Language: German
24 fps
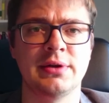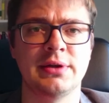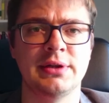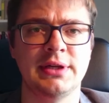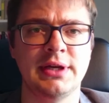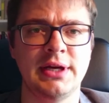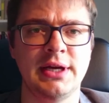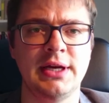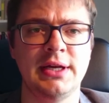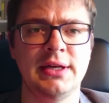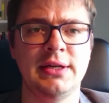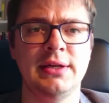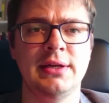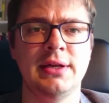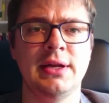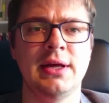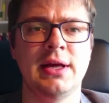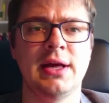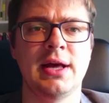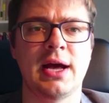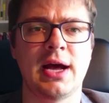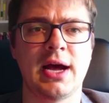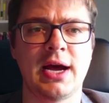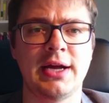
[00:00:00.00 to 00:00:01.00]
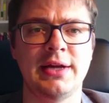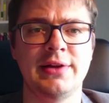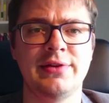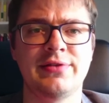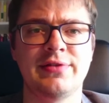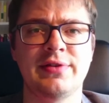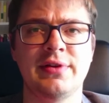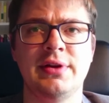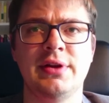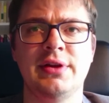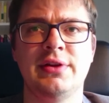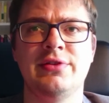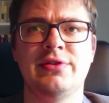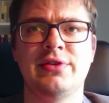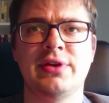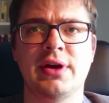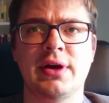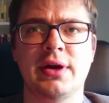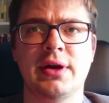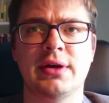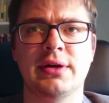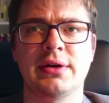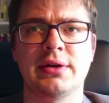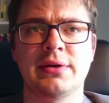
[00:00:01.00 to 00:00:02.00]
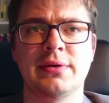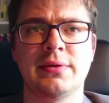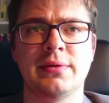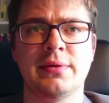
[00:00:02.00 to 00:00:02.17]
jeden einzelnen Tag.